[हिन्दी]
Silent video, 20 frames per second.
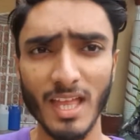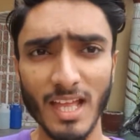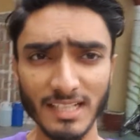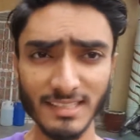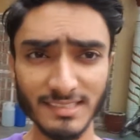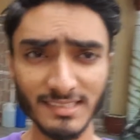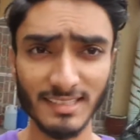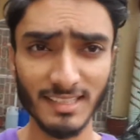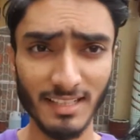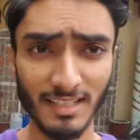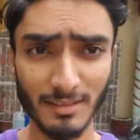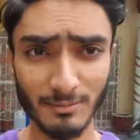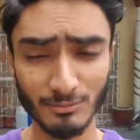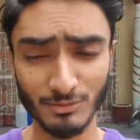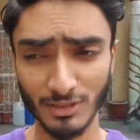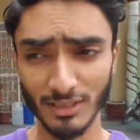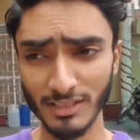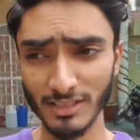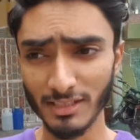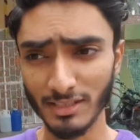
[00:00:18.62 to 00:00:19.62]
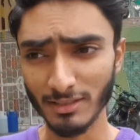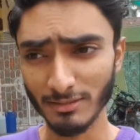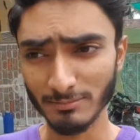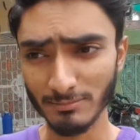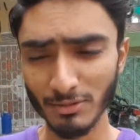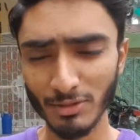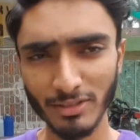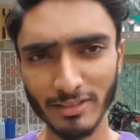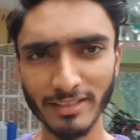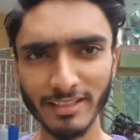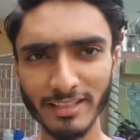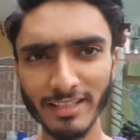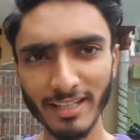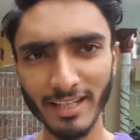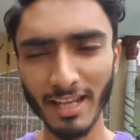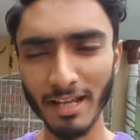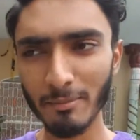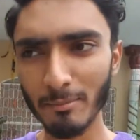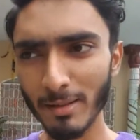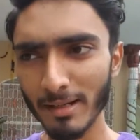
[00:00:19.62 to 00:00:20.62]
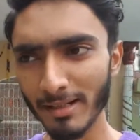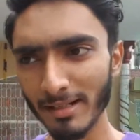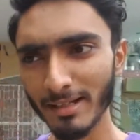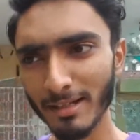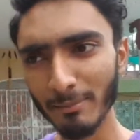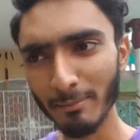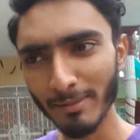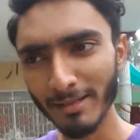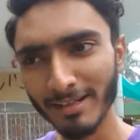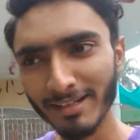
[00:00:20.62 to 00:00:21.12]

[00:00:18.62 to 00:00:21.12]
असलकम और ये देखे हमारे घर में